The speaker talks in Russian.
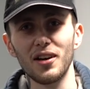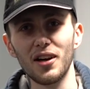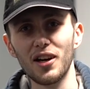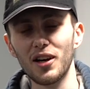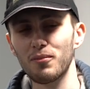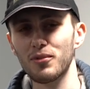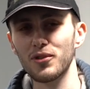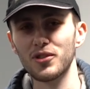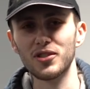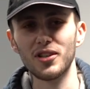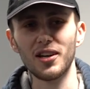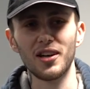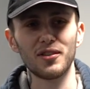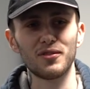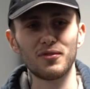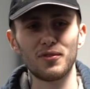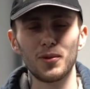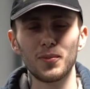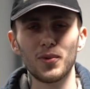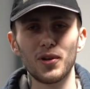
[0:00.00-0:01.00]

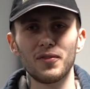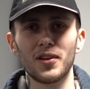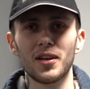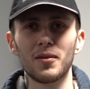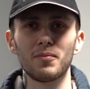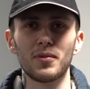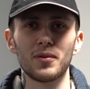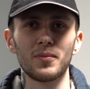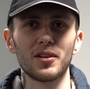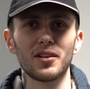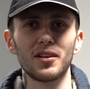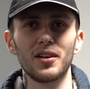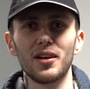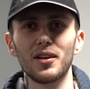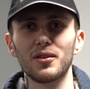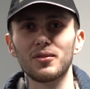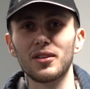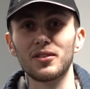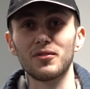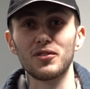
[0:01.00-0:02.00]
Обучают, в любое время
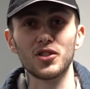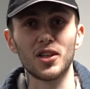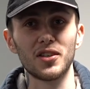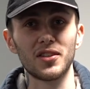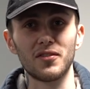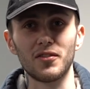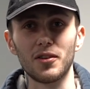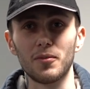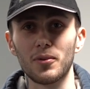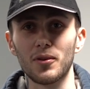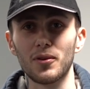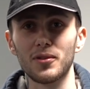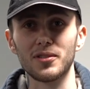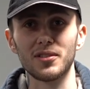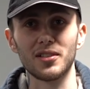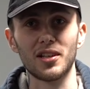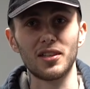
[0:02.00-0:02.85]
помогают, отвечают на вопросы,